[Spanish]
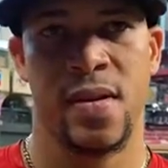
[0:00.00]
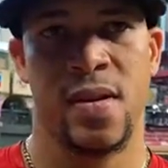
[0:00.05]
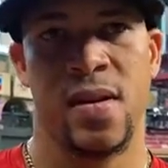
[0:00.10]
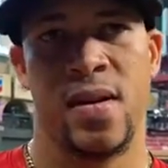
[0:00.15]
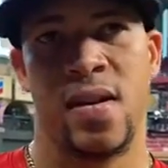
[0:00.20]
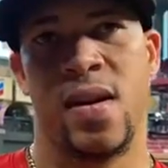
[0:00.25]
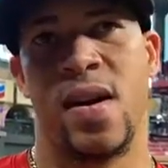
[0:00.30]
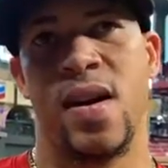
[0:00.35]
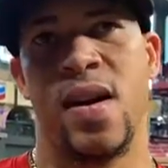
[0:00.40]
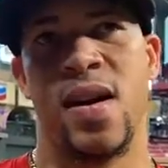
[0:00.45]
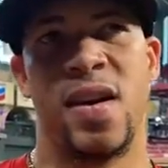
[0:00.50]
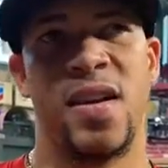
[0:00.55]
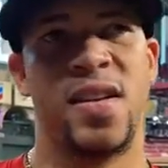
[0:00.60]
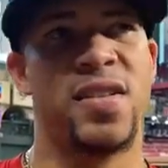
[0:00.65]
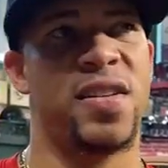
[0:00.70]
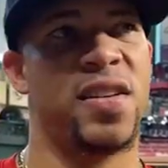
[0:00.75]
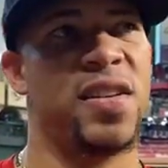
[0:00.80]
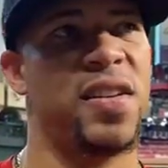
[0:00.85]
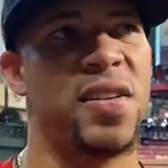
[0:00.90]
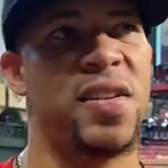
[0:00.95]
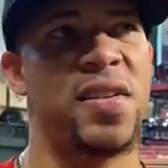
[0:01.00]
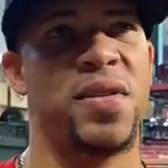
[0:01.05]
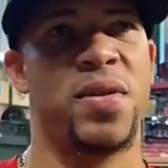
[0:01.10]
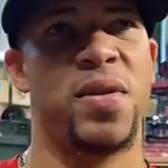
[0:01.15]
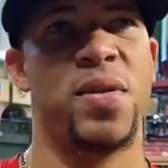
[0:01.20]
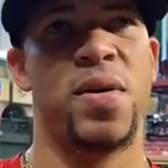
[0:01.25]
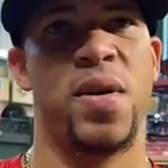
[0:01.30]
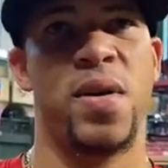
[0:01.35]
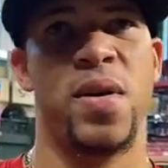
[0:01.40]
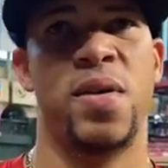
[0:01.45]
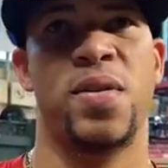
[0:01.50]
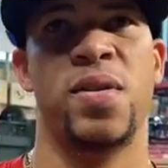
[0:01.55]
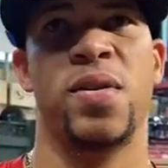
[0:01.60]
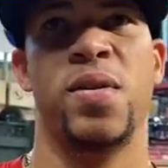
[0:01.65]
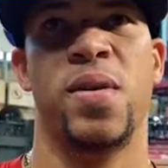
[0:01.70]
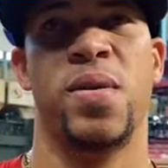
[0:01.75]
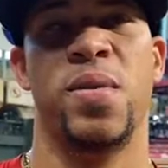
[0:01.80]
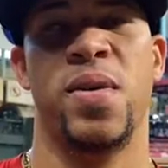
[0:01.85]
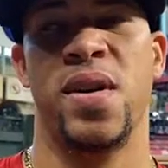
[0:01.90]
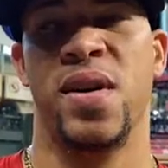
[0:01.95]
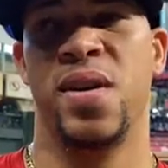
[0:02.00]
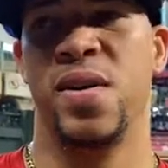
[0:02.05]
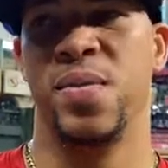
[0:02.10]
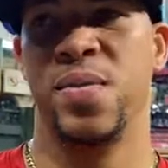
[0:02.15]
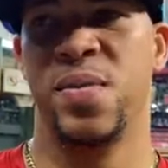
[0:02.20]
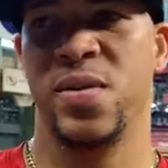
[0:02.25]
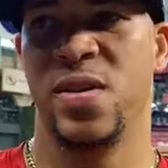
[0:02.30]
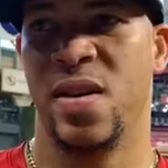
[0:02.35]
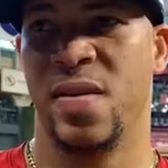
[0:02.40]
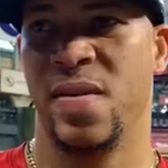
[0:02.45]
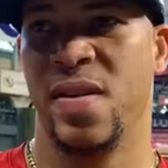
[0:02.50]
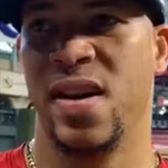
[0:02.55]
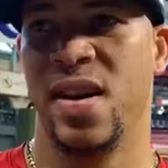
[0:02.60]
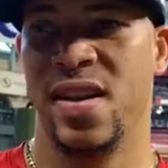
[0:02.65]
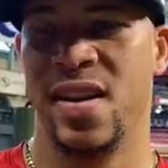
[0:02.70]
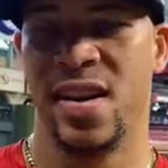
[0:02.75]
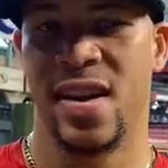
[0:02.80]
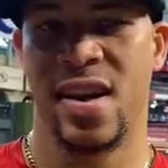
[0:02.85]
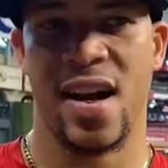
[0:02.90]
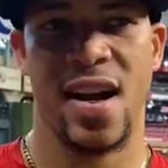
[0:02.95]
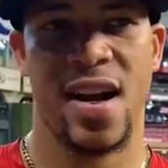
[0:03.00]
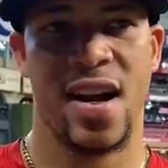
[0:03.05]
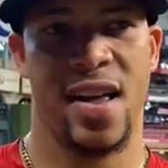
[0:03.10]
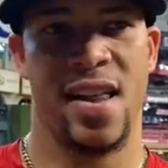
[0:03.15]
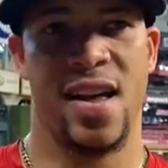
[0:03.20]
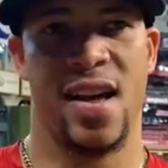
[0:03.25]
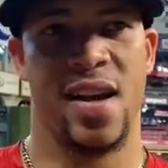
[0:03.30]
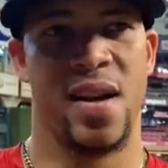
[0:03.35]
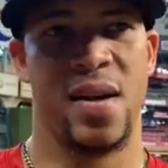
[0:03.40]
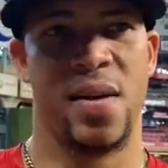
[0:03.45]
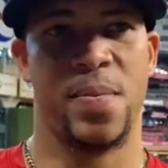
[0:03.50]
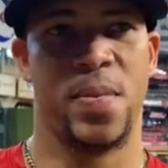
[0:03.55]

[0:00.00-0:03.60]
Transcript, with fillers: Ah, sí, todo bueno, mucha fanaticada,